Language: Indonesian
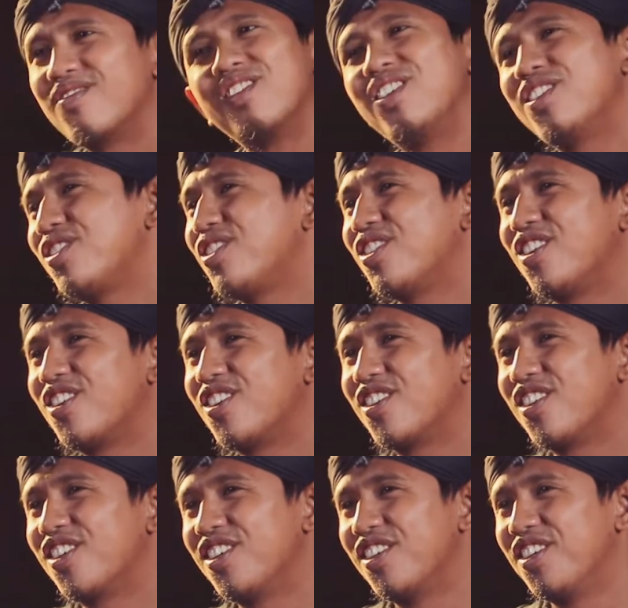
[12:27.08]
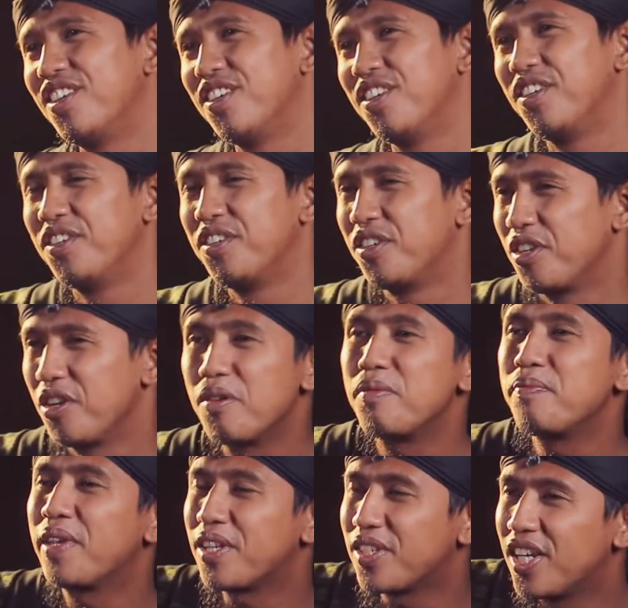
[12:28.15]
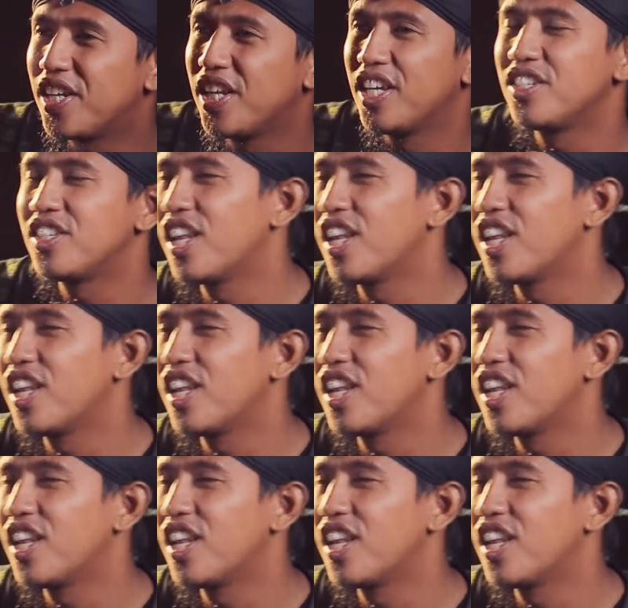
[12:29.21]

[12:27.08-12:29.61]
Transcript: Masya Allah. Beliau pemirsa nih